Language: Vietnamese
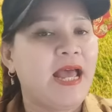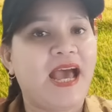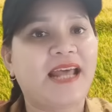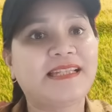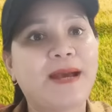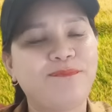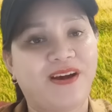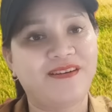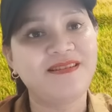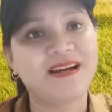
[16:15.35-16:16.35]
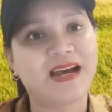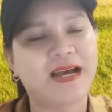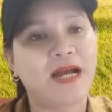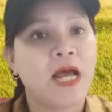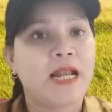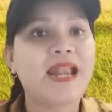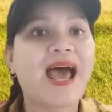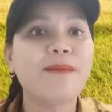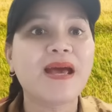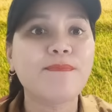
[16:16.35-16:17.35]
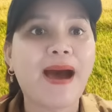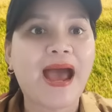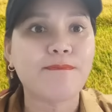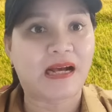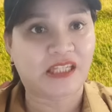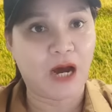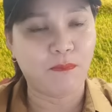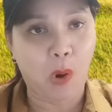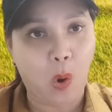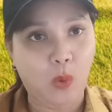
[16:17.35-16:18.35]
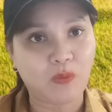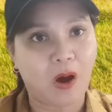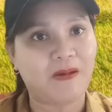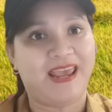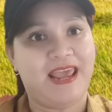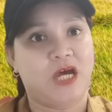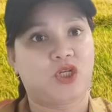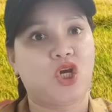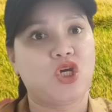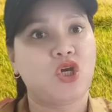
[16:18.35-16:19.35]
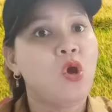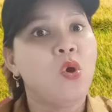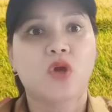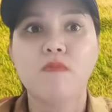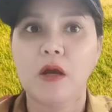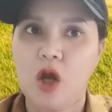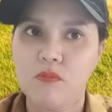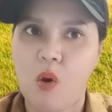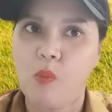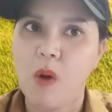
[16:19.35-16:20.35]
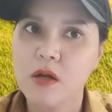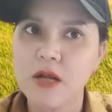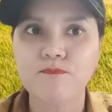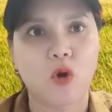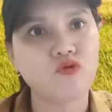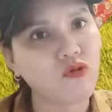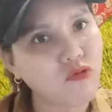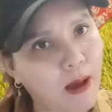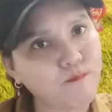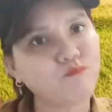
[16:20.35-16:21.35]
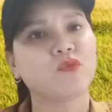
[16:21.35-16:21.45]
anh thám tử à, lái máy bay mặt trời mù đúng không hàng khi khi mặt trời mù binh thám tử dữ lắm